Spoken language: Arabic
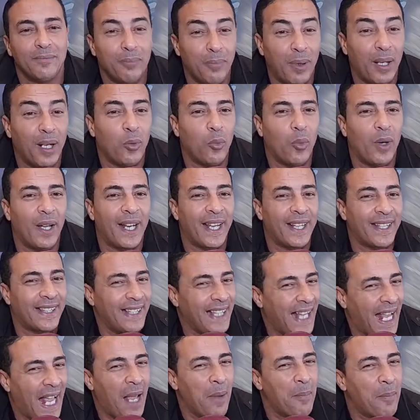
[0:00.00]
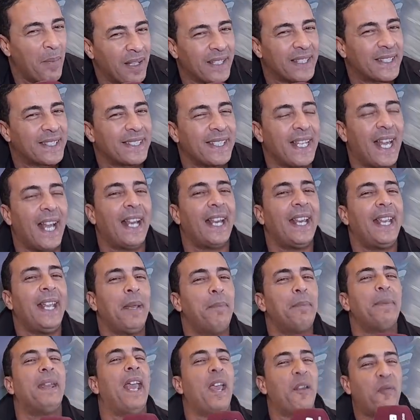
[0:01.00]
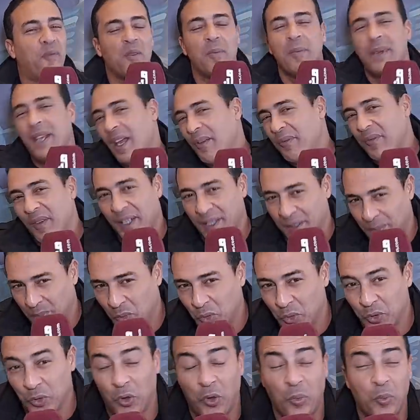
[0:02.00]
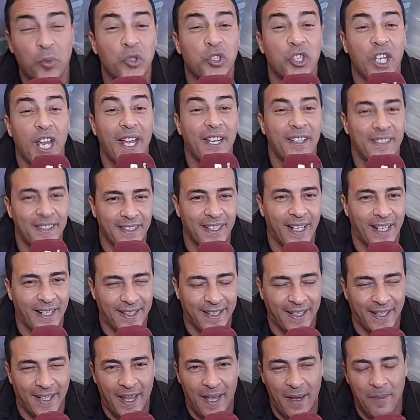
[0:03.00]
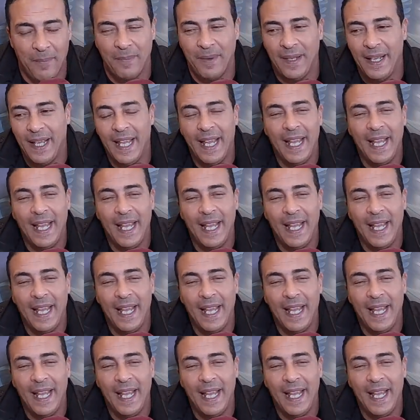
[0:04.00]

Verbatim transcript: بلورة العمل الصالح 100% في هذا الموضوع مشاهدينا الكرام